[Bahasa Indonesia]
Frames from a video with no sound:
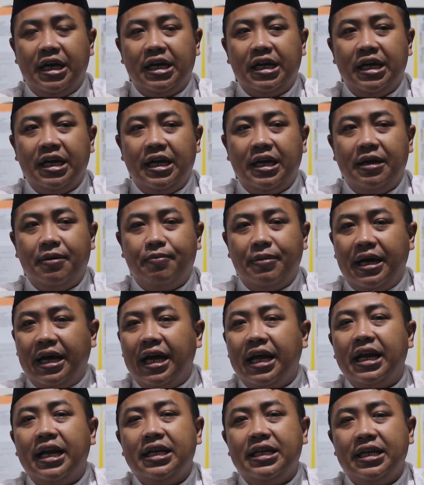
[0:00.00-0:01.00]
Karena
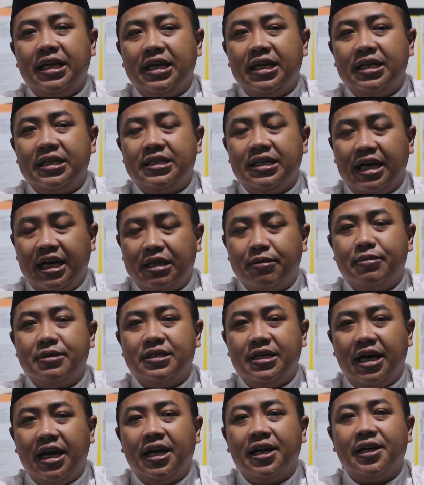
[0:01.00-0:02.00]
pahalanya
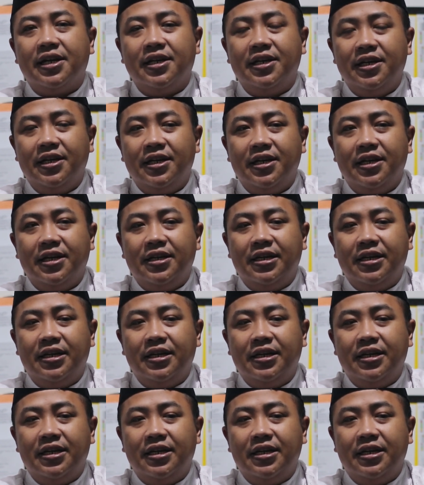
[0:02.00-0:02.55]
sangat besar